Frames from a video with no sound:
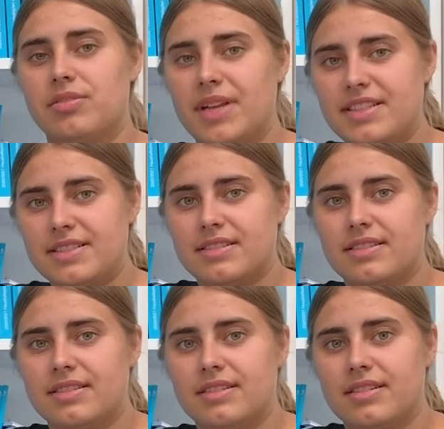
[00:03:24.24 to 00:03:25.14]
Und Im
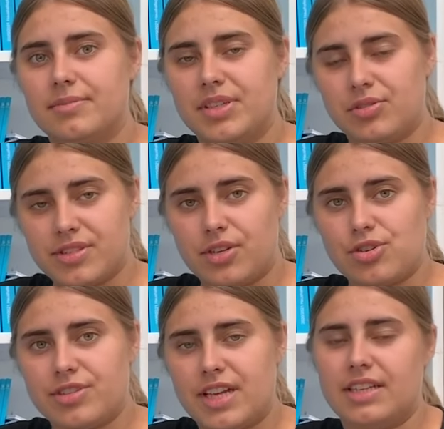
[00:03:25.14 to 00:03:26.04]
letzten
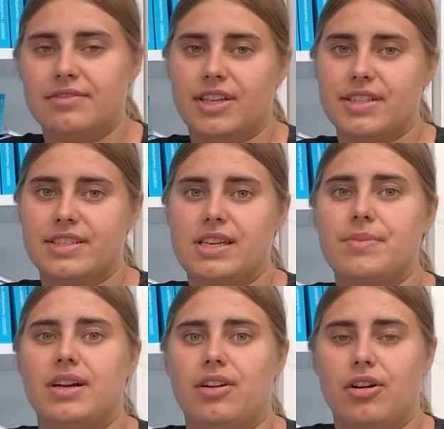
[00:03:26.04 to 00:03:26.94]
Bildungsausschuss hatten wir das
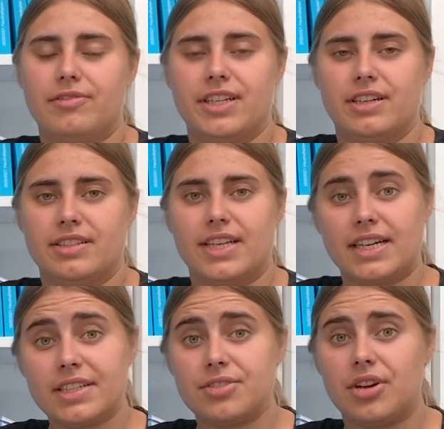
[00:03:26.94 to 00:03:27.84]
Thema auch auf der
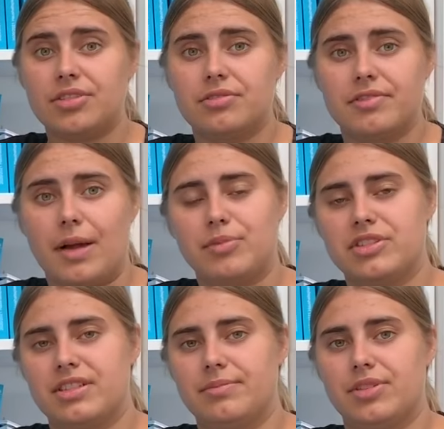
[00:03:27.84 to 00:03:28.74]
Tagesordnung. Wir haben
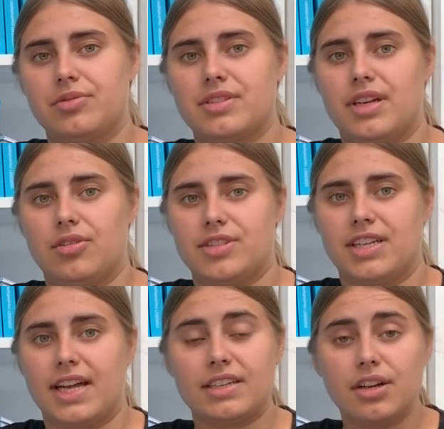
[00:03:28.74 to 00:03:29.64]
uns den
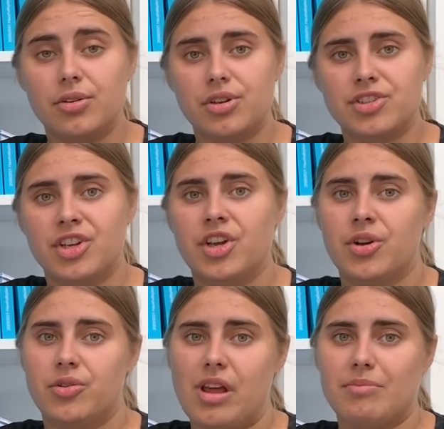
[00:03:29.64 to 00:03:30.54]
Bildungshaushalt angeguckt
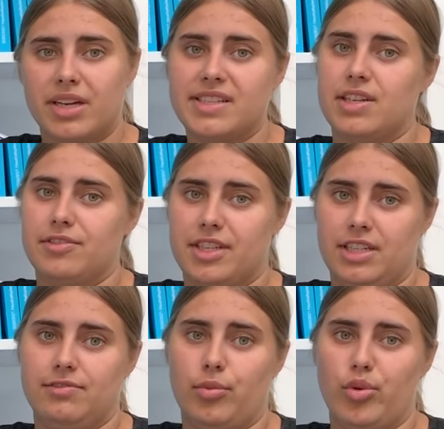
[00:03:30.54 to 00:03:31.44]
und haben
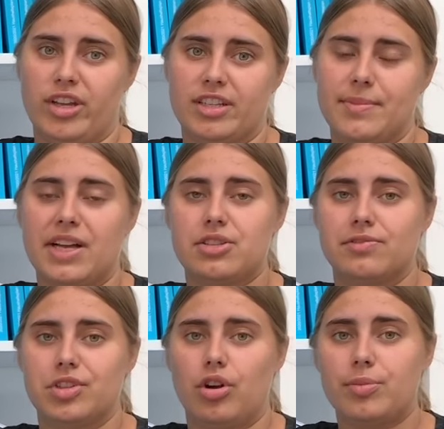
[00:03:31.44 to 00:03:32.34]
Berichtsaufträge formuliert. Das macht
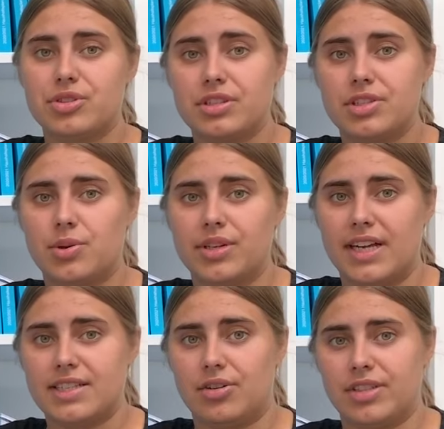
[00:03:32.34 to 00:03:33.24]
sowohl die Opposition
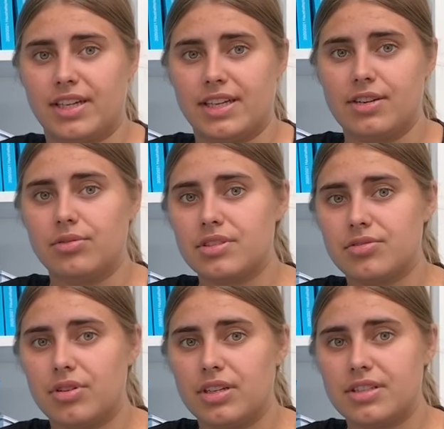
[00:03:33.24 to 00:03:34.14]
als auch die
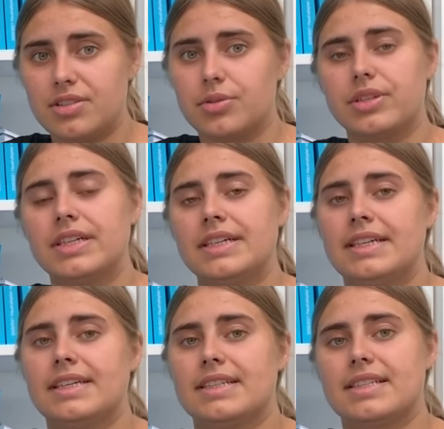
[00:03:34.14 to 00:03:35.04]
Regierungskoalition.
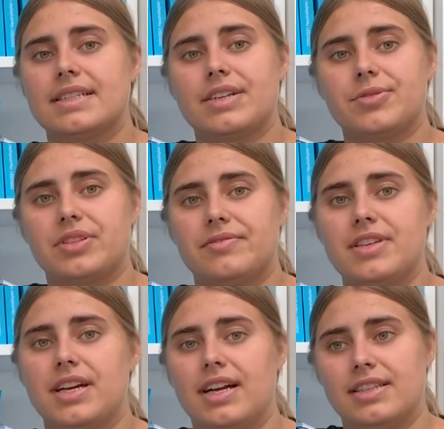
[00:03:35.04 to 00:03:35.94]
Es ist ja so, dass
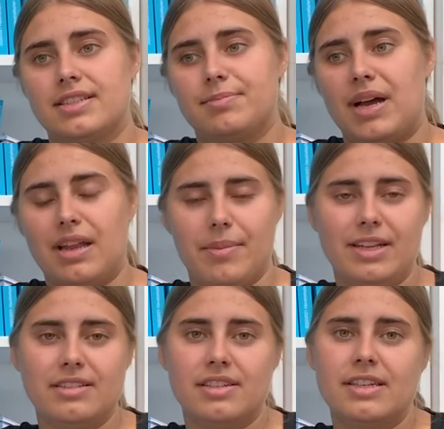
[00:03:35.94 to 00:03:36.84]
wir als
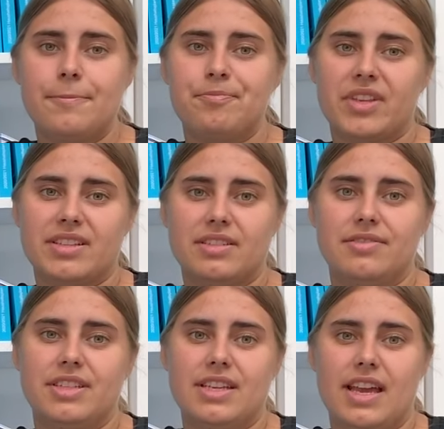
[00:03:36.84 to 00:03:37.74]
Parlament sind
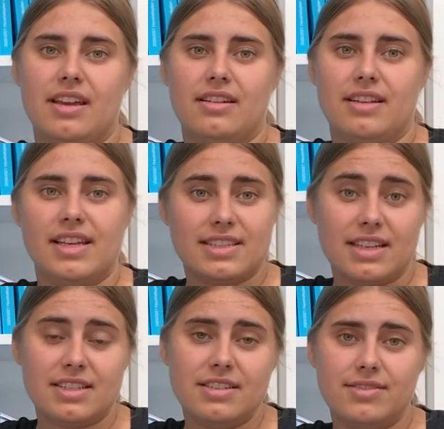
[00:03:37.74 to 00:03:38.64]
für die
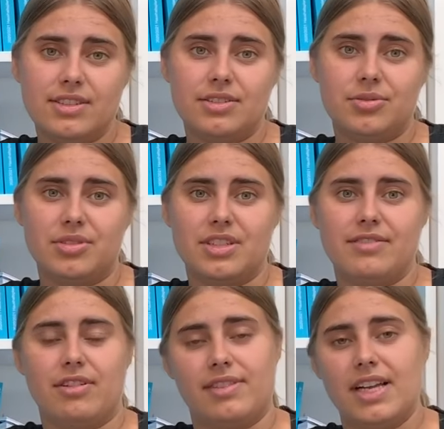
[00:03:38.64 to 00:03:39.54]
Legislative und die
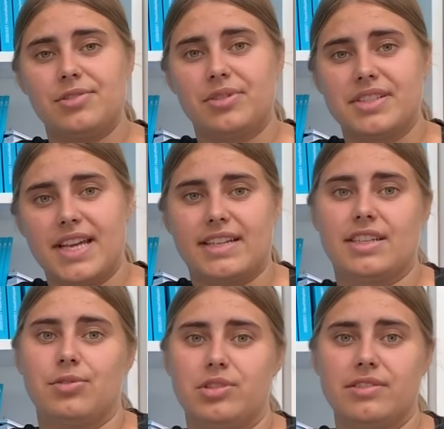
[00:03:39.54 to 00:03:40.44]
Verwaltung ist die
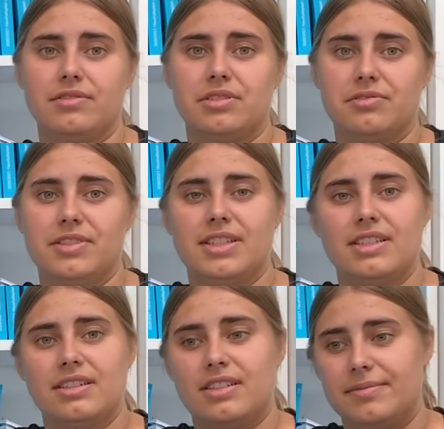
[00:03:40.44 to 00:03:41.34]
Exekutive. Und
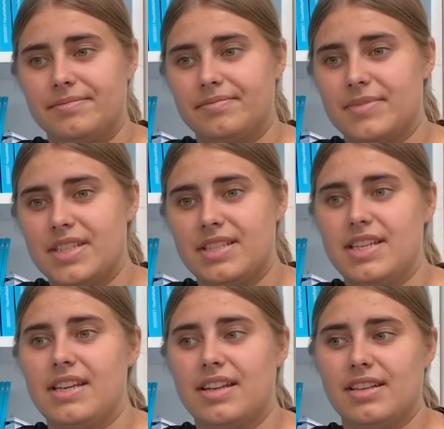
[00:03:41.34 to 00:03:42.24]
wir ähm, sind
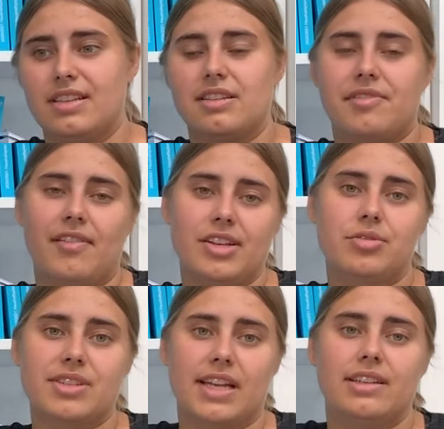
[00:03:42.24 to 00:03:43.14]
diejenigen, die das
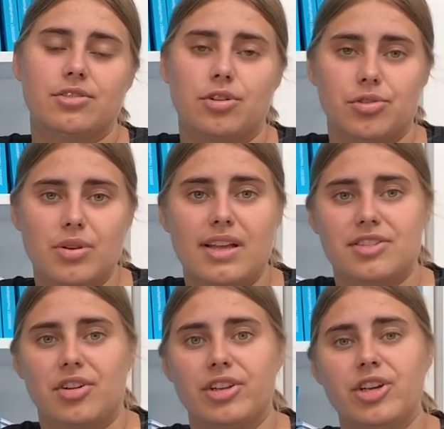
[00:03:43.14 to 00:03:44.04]
Verwaltungshandeln kontrollieren
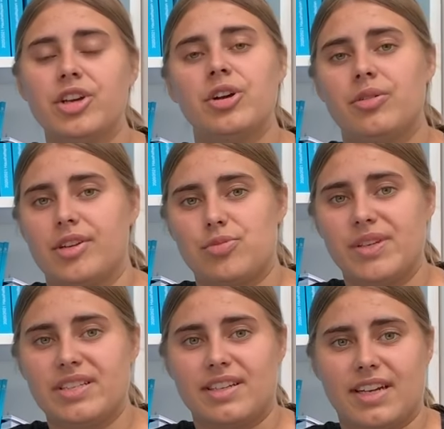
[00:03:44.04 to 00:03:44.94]
sollen. Und da
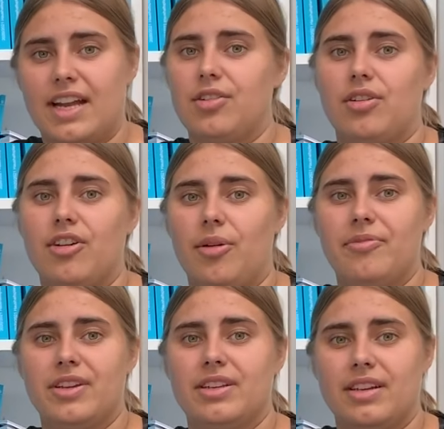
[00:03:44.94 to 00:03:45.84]
spielt es dann keine Rolle,
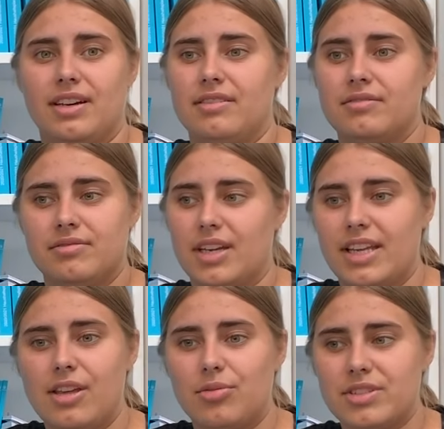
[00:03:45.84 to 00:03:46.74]
ob wir in der
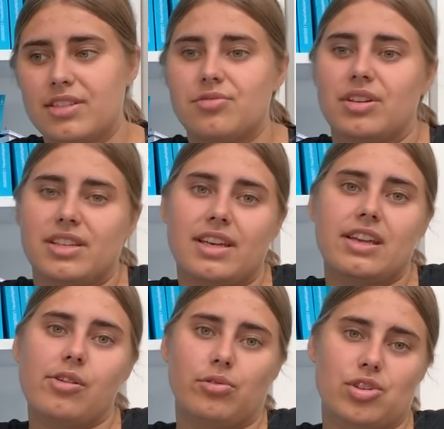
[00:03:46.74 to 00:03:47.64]
Regierung sitzen oder die
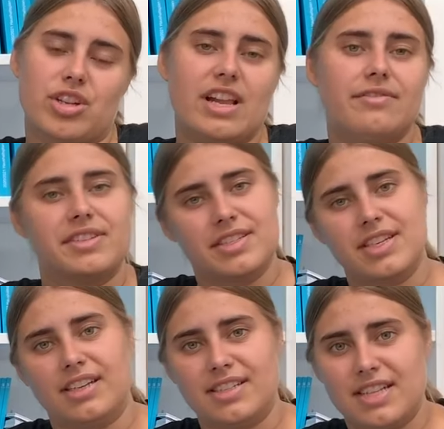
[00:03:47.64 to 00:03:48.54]
Regierung stellen. Wir sind
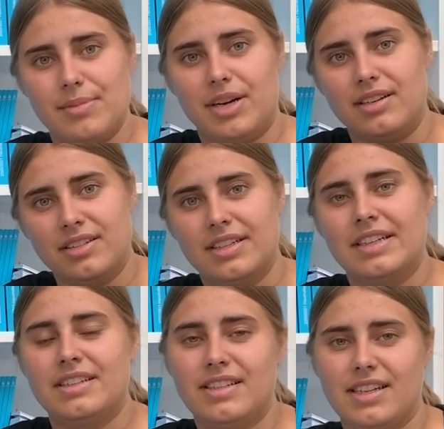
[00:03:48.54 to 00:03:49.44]
ja nicht selber
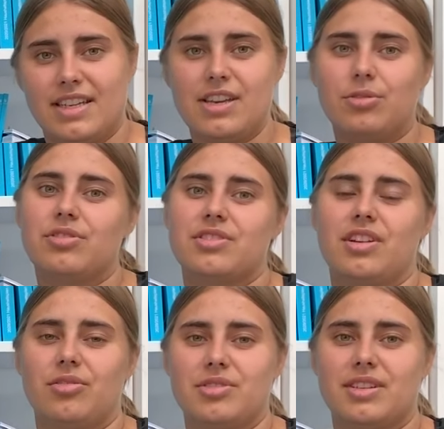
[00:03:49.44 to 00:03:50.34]
die Regierung,
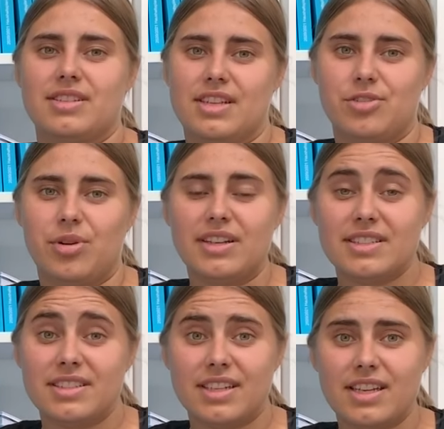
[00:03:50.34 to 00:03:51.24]
sondern unsere Senatoren
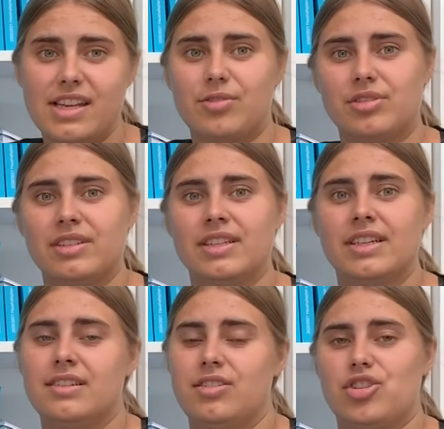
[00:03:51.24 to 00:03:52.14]
sind die Regierung,
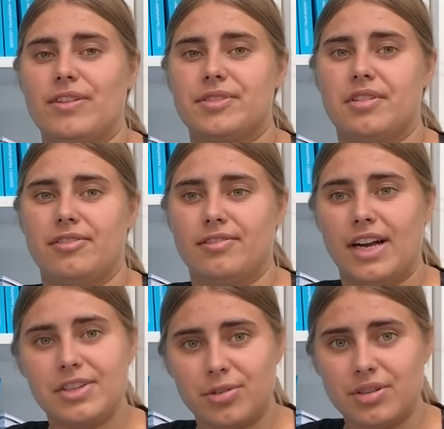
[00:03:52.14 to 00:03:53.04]
die Chefs der
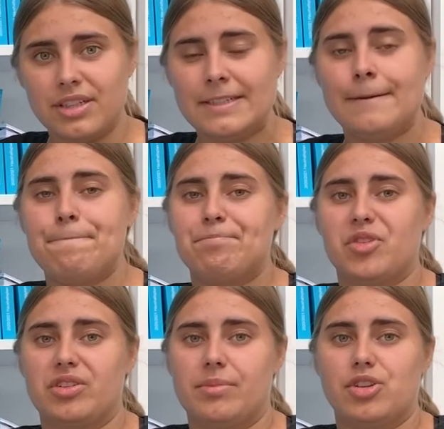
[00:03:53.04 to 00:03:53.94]
Verwaltung.
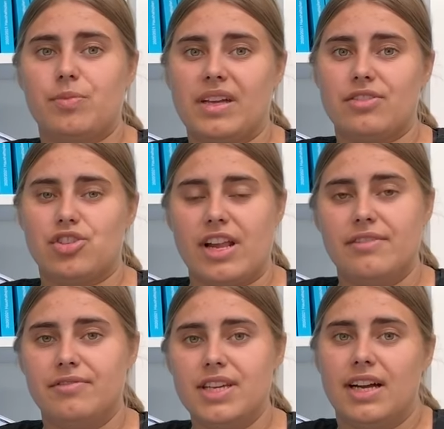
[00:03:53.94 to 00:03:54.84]
Und dementsprechend
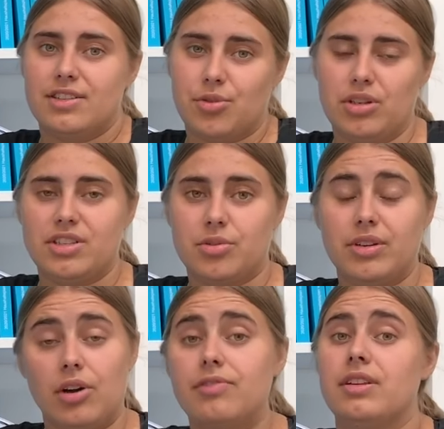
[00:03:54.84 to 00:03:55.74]
stellen wir als
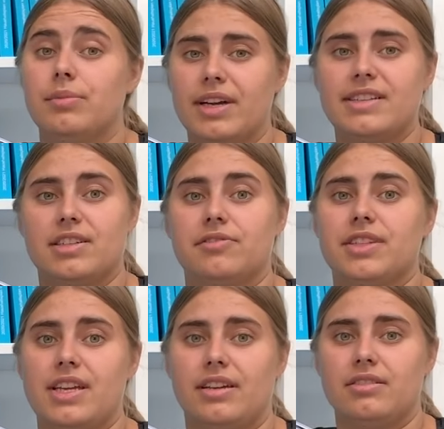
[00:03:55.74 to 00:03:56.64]
Koalition auch viele
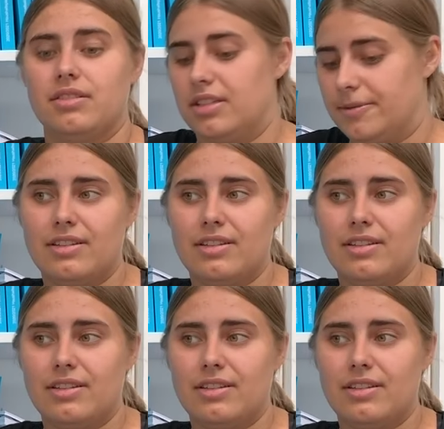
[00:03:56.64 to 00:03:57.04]
Berichtsaufträge.